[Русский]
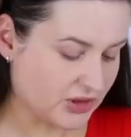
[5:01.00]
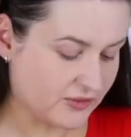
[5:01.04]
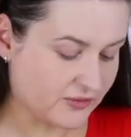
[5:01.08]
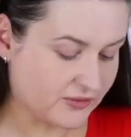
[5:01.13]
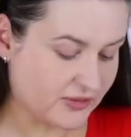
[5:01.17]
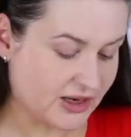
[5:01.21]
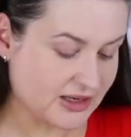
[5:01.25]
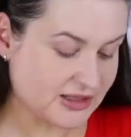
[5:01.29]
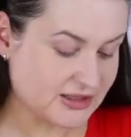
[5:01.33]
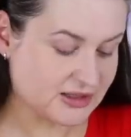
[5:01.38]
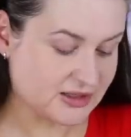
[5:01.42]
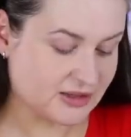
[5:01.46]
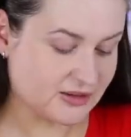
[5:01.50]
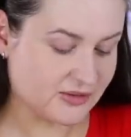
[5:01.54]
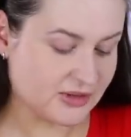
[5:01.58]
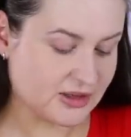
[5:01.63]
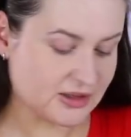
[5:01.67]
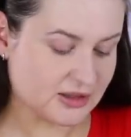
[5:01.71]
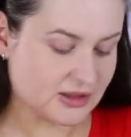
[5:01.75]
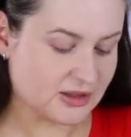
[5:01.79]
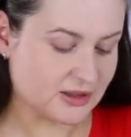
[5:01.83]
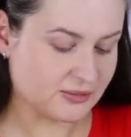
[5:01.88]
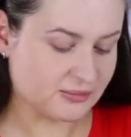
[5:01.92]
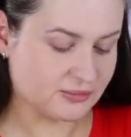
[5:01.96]
Давайте,
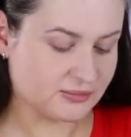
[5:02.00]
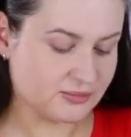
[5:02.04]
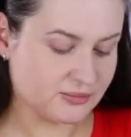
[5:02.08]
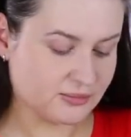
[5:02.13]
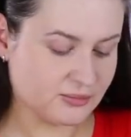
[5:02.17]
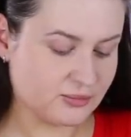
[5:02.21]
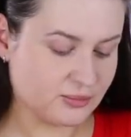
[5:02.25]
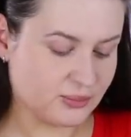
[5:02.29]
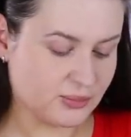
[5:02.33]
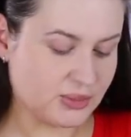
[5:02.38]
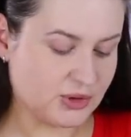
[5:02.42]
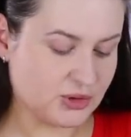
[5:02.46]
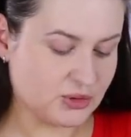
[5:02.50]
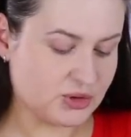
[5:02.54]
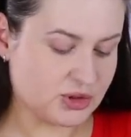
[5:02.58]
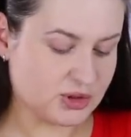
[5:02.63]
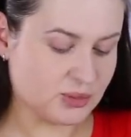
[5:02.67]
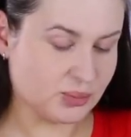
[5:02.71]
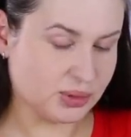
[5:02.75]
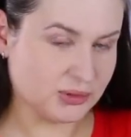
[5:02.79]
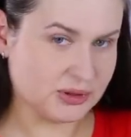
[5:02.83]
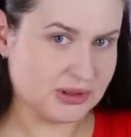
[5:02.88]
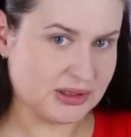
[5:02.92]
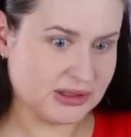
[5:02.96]
наверное,
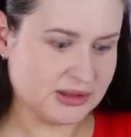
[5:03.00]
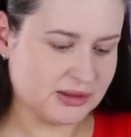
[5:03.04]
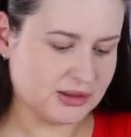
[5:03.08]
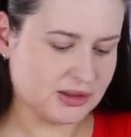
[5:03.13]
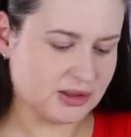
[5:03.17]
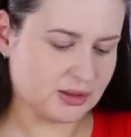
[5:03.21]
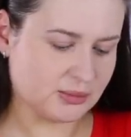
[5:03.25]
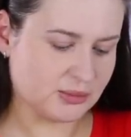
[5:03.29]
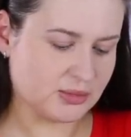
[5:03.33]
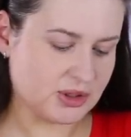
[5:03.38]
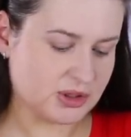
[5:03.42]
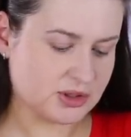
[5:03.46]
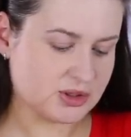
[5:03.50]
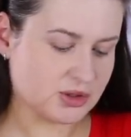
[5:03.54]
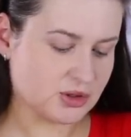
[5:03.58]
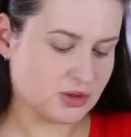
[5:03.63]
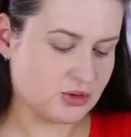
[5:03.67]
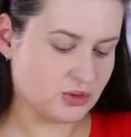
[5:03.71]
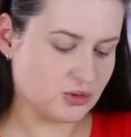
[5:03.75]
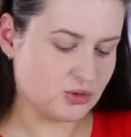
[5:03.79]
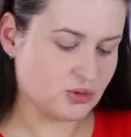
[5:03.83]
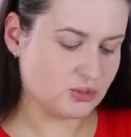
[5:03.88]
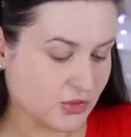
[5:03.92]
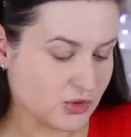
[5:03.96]
бьюти-блендером
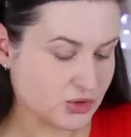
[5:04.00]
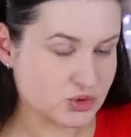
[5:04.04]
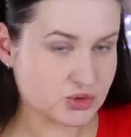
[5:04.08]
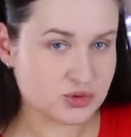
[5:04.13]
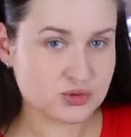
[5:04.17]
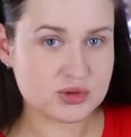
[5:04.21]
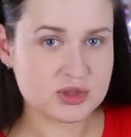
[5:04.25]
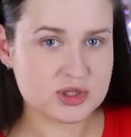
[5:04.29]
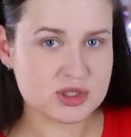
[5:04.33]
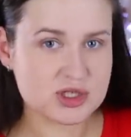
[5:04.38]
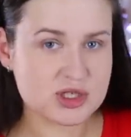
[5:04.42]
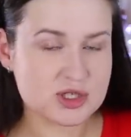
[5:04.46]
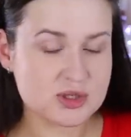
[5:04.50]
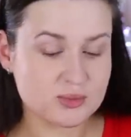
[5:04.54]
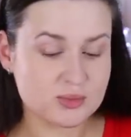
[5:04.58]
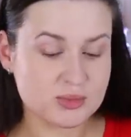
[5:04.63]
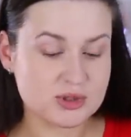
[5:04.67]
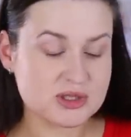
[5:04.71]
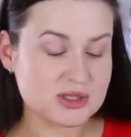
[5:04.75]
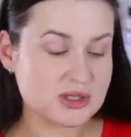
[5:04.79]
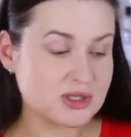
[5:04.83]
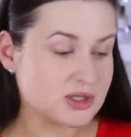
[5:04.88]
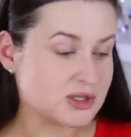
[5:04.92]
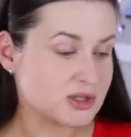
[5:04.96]
рискнем. Что за жизнь
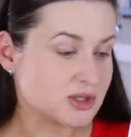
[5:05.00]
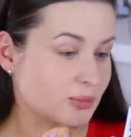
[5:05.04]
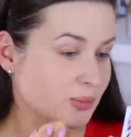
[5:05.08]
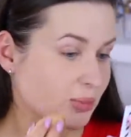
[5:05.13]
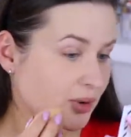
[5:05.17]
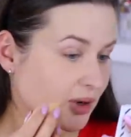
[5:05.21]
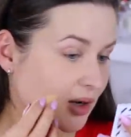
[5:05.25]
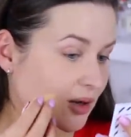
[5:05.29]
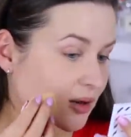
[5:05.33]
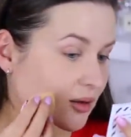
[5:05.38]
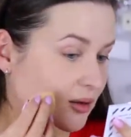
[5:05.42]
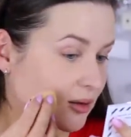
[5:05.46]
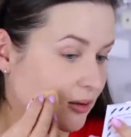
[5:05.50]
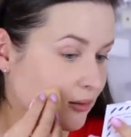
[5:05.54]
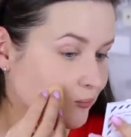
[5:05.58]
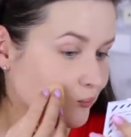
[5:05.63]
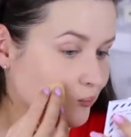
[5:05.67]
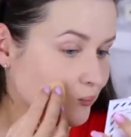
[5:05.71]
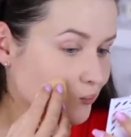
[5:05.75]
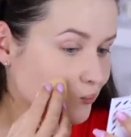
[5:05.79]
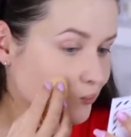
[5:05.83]
без риска, правильно?